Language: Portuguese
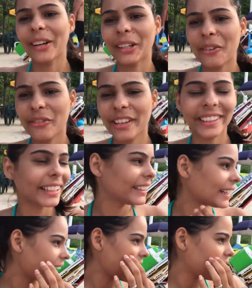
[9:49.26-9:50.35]
A hora que eu fui entrar
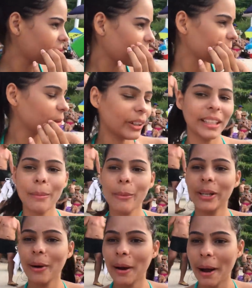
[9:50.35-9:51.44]
na água, eu não queria
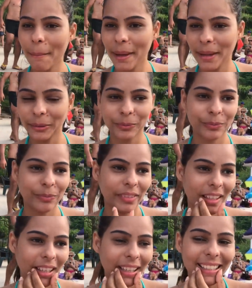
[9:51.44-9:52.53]
molhar o cabelo.
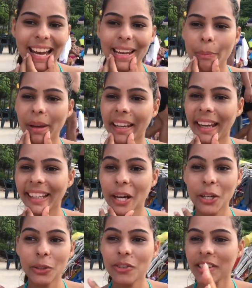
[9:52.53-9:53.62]
E aí eu peguei
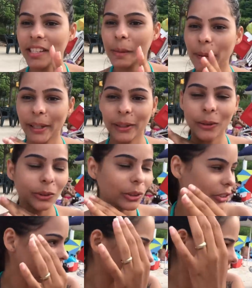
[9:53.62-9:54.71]
na hora do desespero, eu não
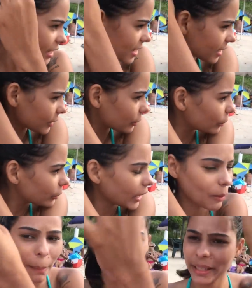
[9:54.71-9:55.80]
tinha trazido
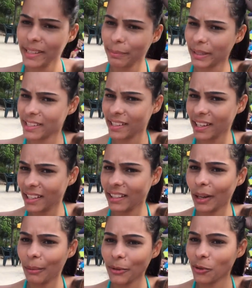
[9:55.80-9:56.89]
nenhuma brisilha,
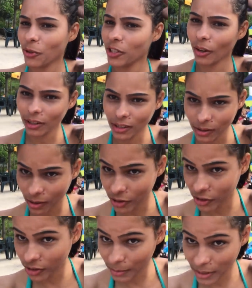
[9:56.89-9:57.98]
nenhuma xuxinha. Olha só,
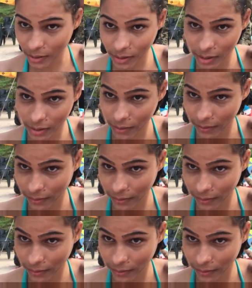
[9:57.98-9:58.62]
gente, a minha situação.